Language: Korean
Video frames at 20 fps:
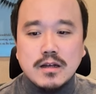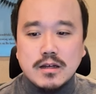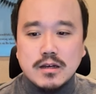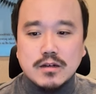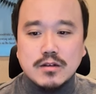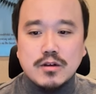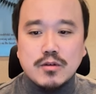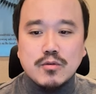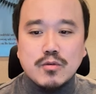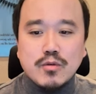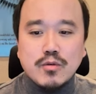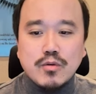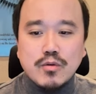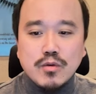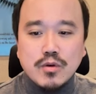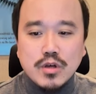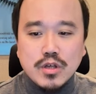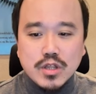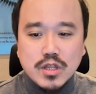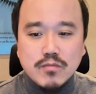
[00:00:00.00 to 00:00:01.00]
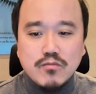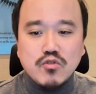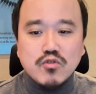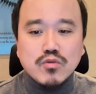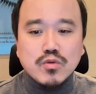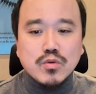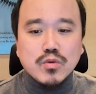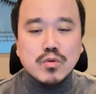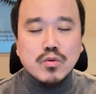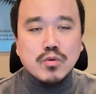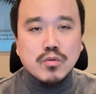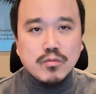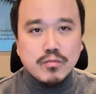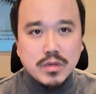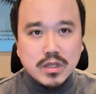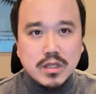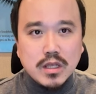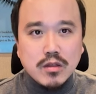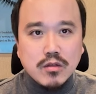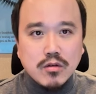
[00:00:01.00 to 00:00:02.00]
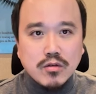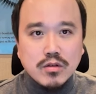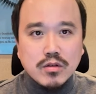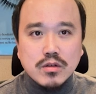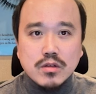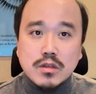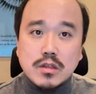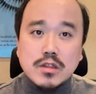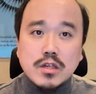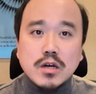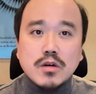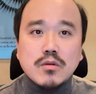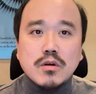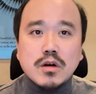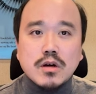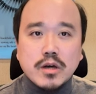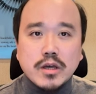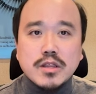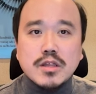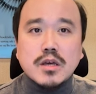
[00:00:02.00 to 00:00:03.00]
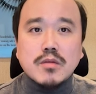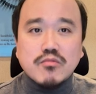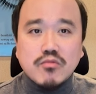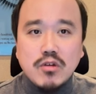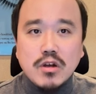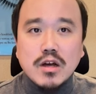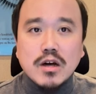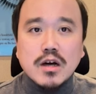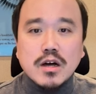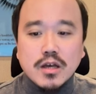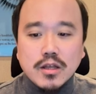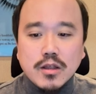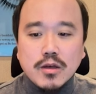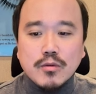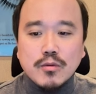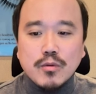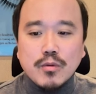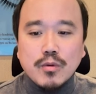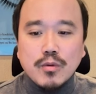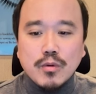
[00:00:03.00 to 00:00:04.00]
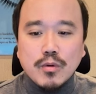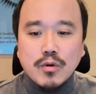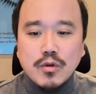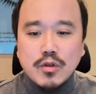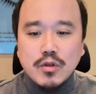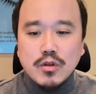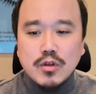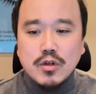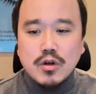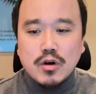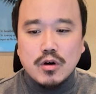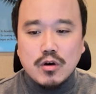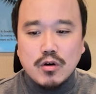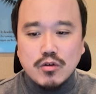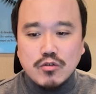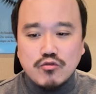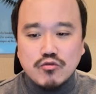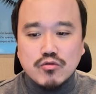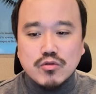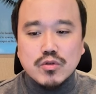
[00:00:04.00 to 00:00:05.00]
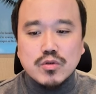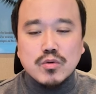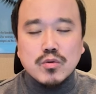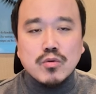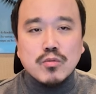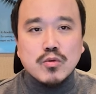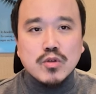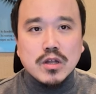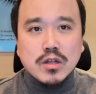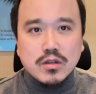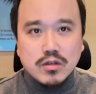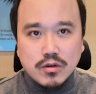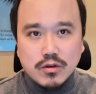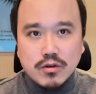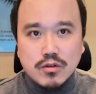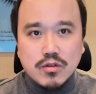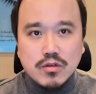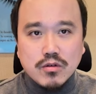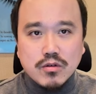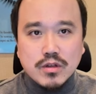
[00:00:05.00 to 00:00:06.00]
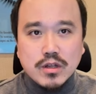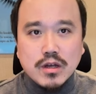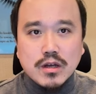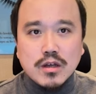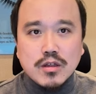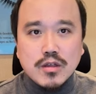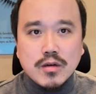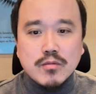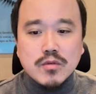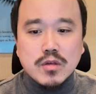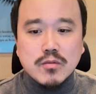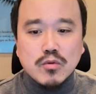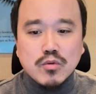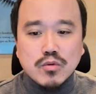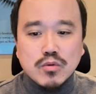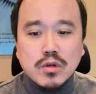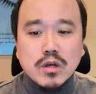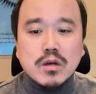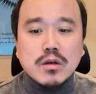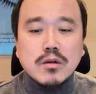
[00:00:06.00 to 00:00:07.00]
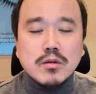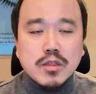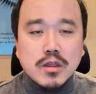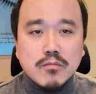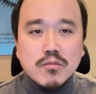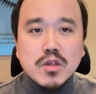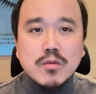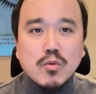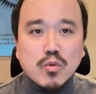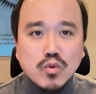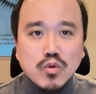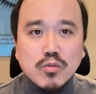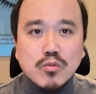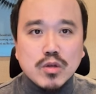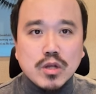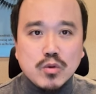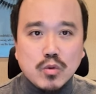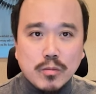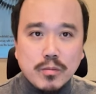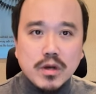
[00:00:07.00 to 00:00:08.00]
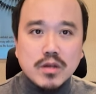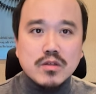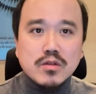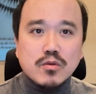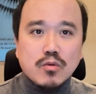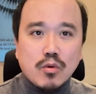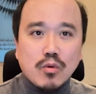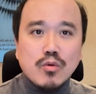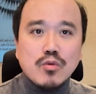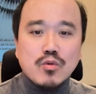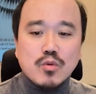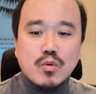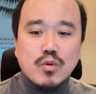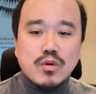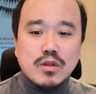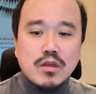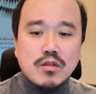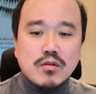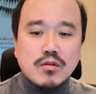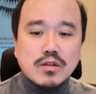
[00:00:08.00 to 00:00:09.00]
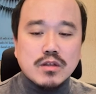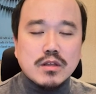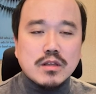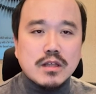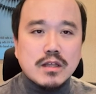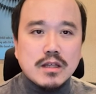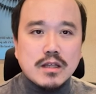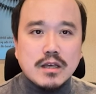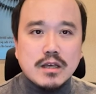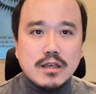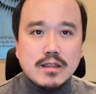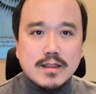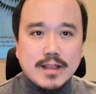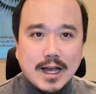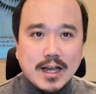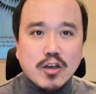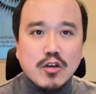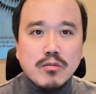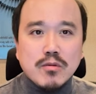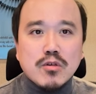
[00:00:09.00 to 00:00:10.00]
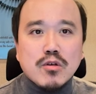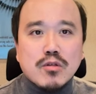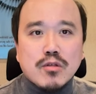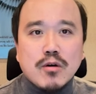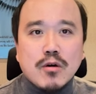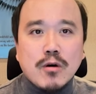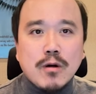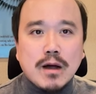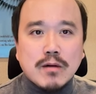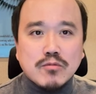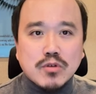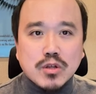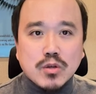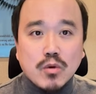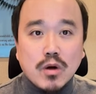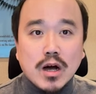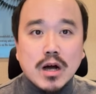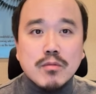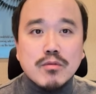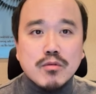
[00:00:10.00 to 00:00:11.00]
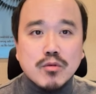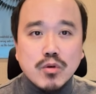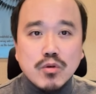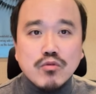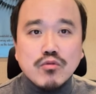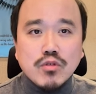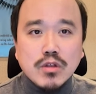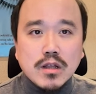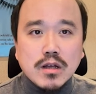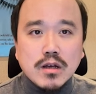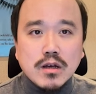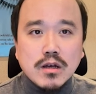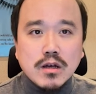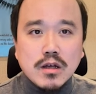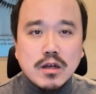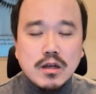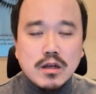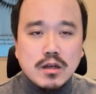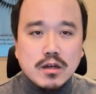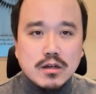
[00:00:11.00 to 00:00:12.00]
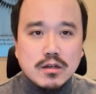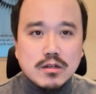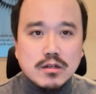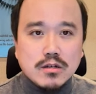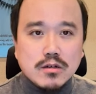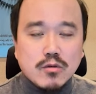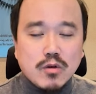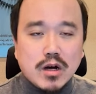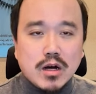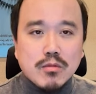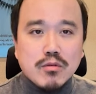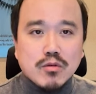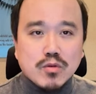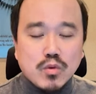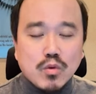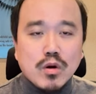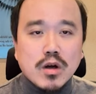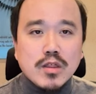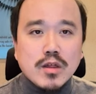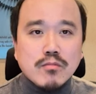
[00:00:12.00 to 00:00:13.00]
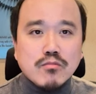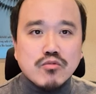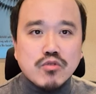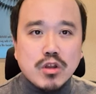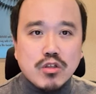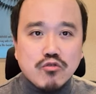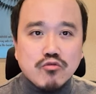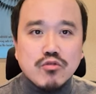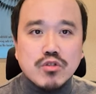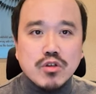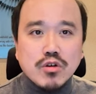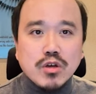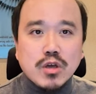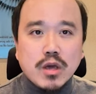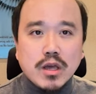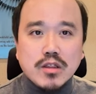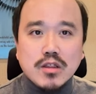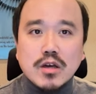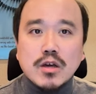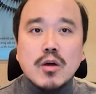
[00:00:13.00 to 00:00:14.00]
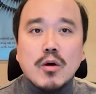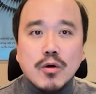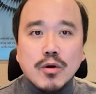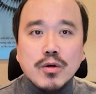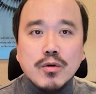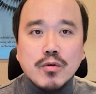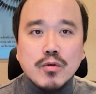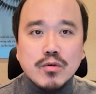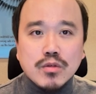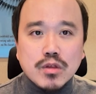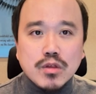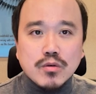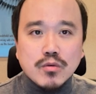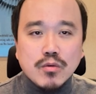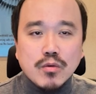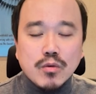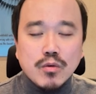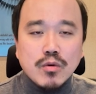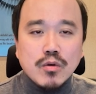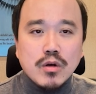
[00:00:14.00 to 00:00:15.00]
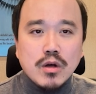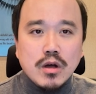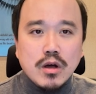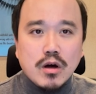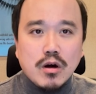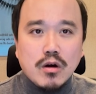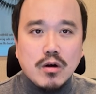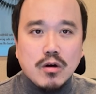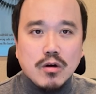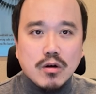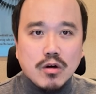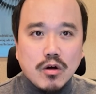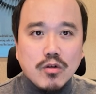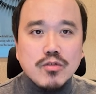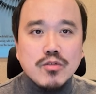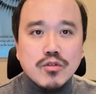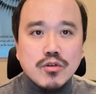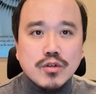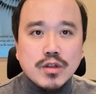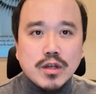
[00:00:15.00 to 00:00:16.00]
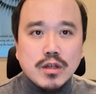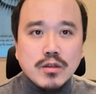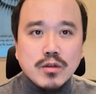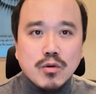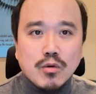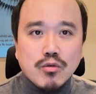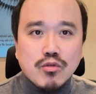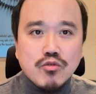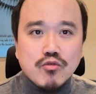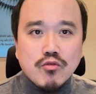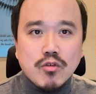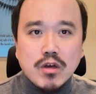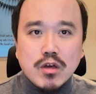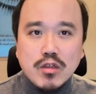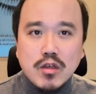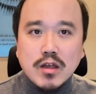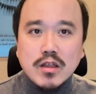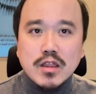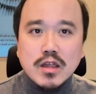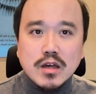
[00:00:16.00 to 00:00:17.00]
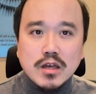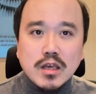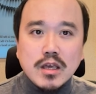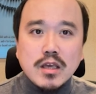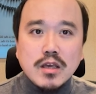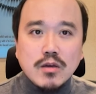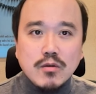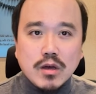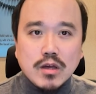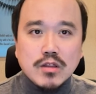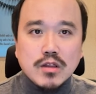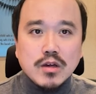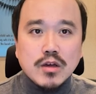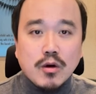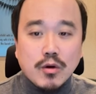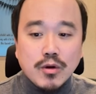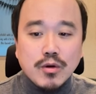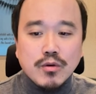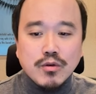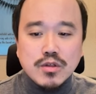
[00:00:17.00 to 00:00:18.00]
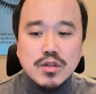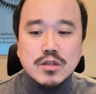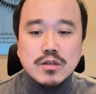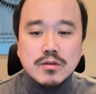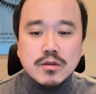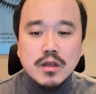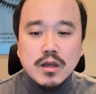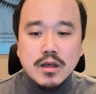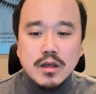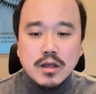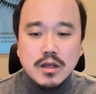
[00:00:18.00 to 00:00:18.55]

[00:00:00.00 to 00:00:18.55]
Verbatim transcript: 그리고 십육 도 밑에서는 이제 착과가 굉장히 불량하게 되고, 어, 육 도보다 떨어지거나 삼십오 도보다 높아지는 고온 조건에서는 이제 낙엽이 져서 아무래도 광합성 효율이나 어, 광합성 동화산물의 축적이 굉장히 어려워지고, 어, 건전한 고추의 생장이 굉장히 어려워지는